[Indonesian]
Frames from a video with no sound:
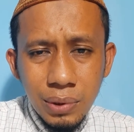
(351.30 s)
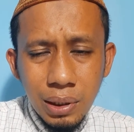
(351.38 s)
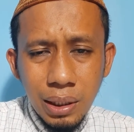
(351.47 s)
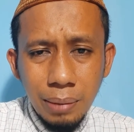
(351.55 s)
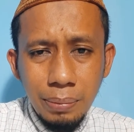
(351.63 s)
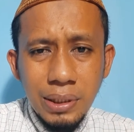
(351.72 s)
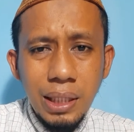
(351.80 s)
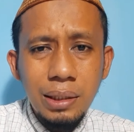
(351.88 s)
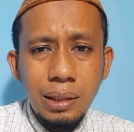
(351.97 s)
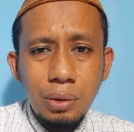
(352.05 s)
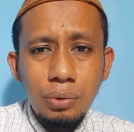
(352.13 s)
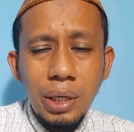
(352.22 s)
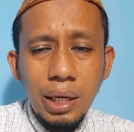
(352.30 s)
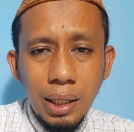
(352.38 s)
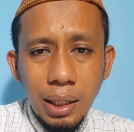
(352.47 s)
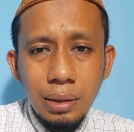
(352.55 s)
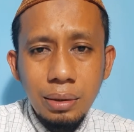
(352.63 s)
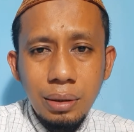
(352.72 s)
yang bisa kita
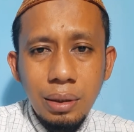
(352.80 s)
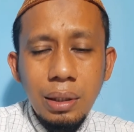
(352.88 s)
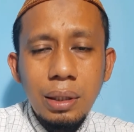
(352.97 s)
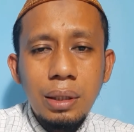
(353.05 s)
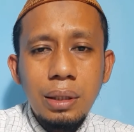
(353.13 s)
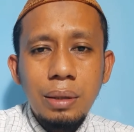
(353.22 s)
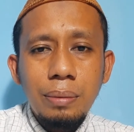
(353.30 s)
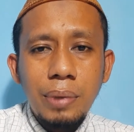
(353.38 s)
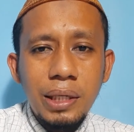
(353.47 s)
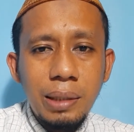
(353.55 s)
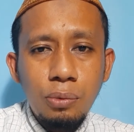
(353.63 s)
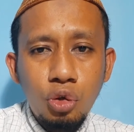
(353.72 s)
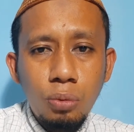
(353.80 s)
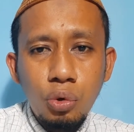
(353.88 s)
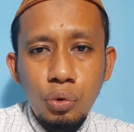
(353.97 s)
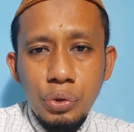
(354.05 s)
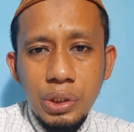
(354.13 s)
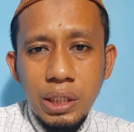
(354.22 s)
gunakan banyak
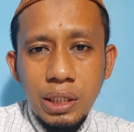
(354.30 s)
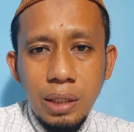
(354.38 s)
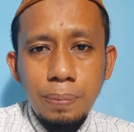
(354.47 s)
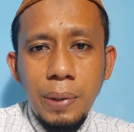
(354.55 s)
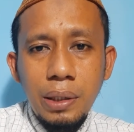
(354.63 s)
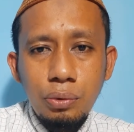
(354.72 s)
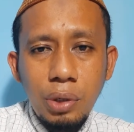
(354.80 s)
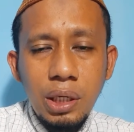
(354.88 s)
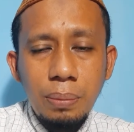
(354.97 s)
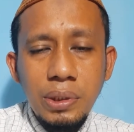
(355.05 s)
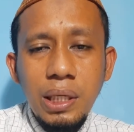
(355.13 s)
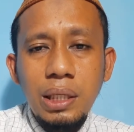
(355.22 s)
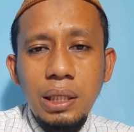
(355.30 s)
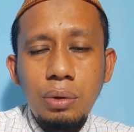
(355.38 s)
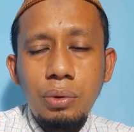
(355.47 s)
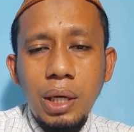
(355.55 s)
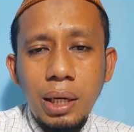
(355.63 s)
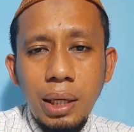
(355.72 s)
buku-buku zikir panduan yang bisa kita
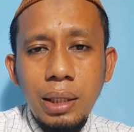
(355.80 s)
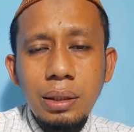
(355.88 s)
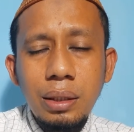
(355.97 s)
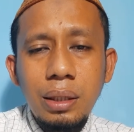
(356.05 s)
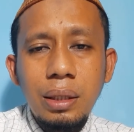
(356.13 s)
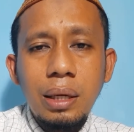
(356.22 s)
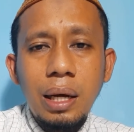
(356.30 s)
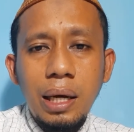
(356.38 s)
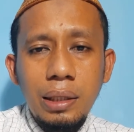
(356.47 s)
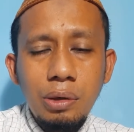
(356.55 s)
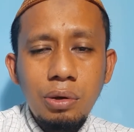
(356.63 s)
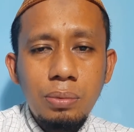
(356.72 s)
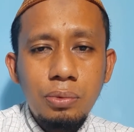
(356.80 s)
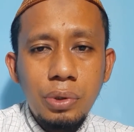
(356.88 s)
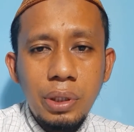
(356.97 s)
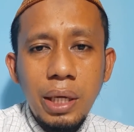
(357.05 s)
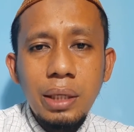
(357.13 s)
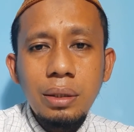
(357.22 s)
gunakan atau
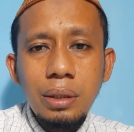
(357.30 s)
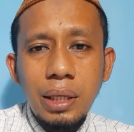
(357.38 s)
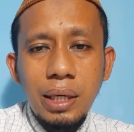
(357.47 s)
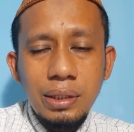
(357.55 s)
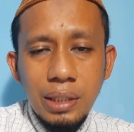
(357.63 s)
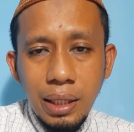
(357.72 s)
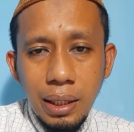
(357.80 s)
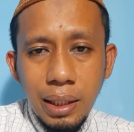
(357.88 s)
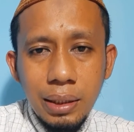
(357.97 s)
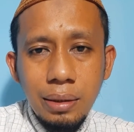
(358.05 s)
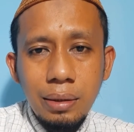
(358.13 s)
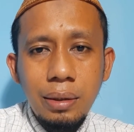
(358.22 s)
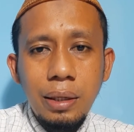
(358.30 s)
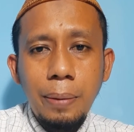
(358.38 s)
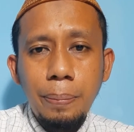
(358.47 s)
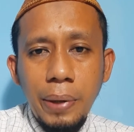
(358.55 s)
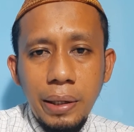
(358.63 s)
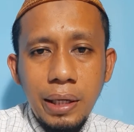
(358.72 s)
kemudian yang singkat yang
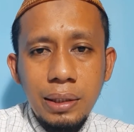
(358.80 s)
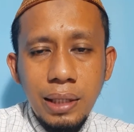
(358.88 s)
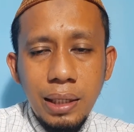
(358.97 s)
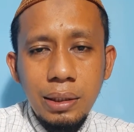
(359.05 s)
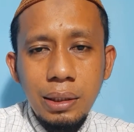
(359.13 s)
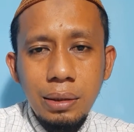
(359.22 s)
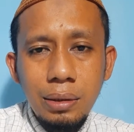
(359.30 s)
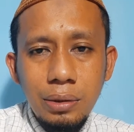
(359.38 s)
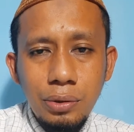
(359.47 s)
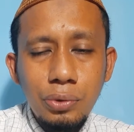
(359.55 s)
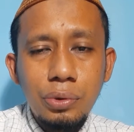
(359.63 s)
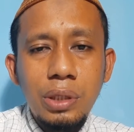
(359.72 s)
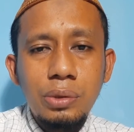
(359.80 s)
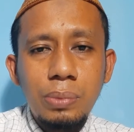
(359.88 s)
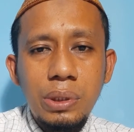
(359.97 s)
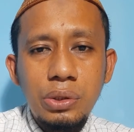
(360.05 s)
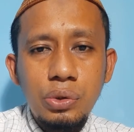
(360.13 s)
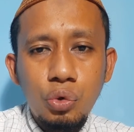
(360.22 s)
pendek tadi itu sudah
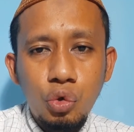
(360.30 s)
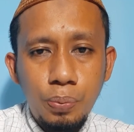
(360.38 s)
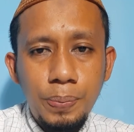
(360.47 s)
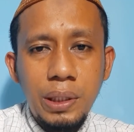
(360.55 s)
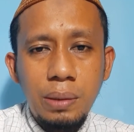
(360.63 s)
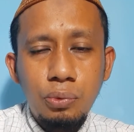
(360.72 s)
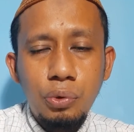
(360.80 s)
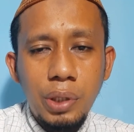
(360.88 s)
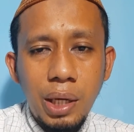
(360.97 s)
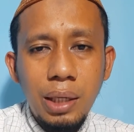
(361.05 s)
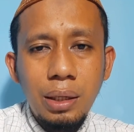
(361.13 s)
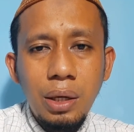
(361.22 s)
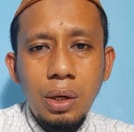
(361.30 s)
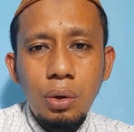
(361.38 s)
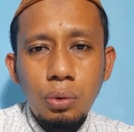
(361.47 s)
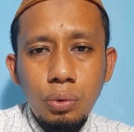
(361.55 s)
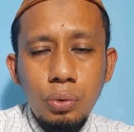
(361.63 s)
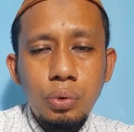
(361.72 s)
mencukupi kemudian
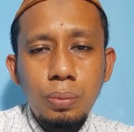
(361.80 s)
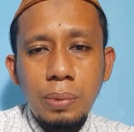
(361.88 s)
untuk